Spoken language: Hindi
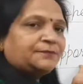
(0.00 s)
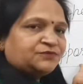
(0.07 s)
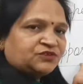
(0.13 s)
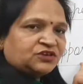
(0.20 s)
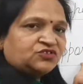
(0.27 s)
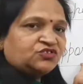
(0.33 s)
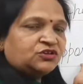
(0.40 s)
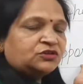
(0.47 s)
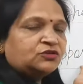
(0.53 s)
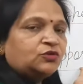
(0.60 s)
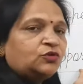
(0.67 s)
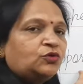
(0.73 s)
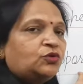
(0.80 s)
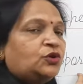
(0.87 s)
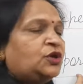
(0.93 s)
एब्सेक्शन
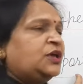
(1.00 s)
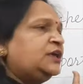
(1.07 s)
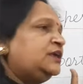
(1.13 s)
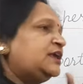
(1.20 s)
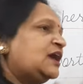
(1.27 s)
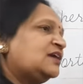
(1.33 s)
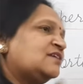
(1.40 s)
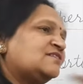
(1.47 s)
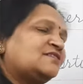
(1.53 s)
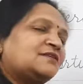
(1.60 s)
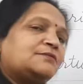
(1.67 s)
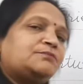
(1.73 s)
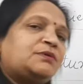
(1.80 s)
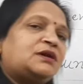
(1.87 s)
को या किसी